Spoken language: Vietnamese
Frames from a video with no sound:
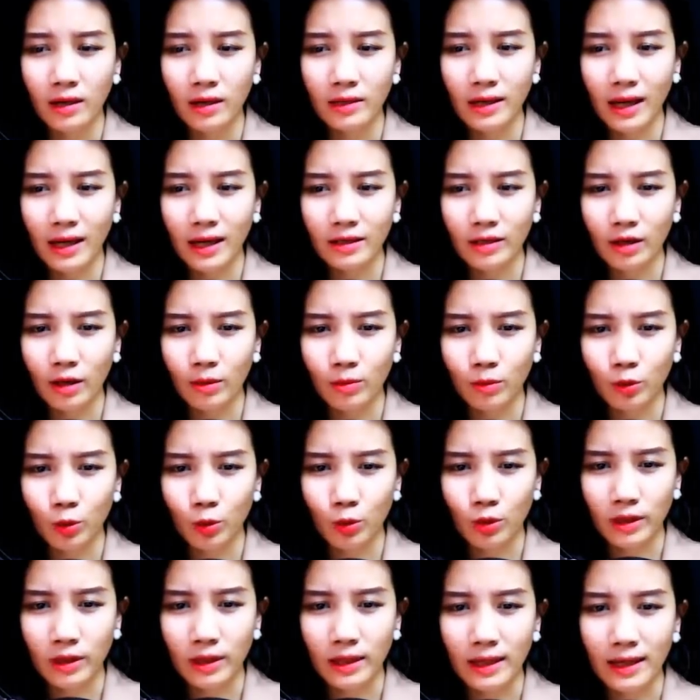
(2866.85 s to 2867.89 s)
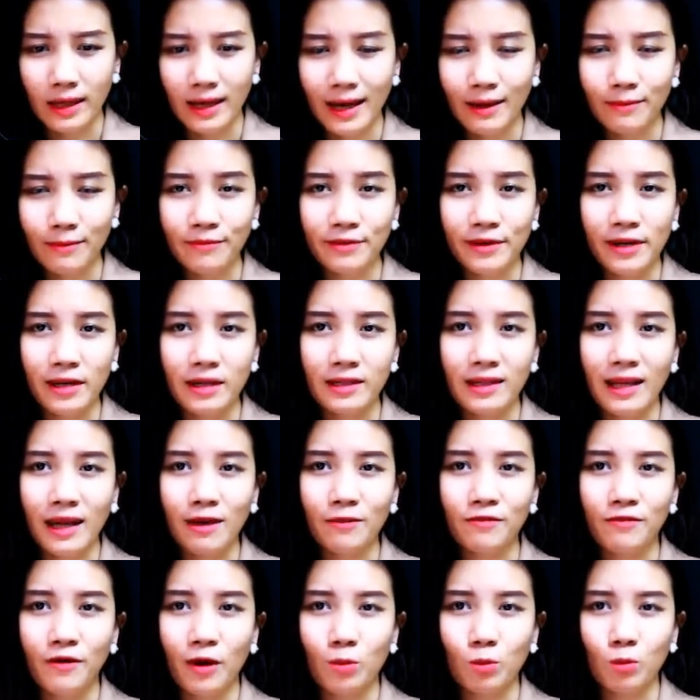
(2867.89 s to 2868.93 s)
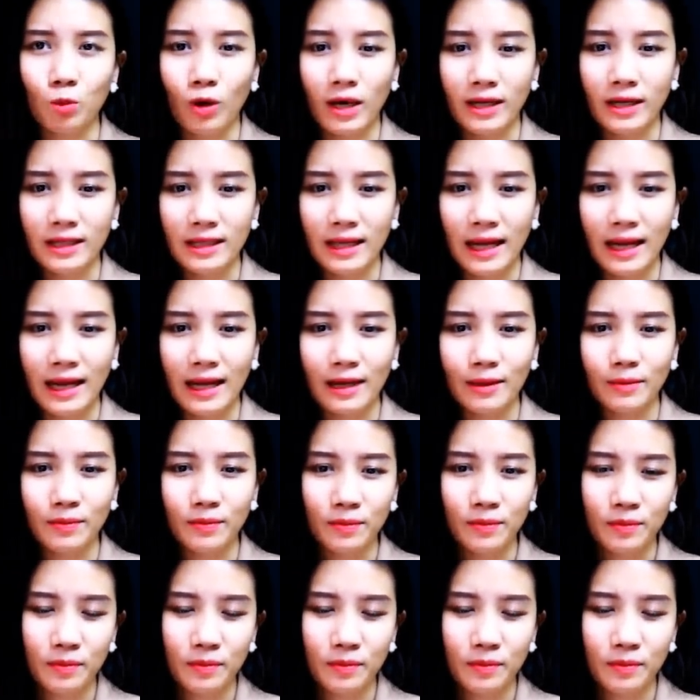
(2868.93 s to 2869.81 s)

Đành ngầm ngồi làm việc tại phòng của anh ta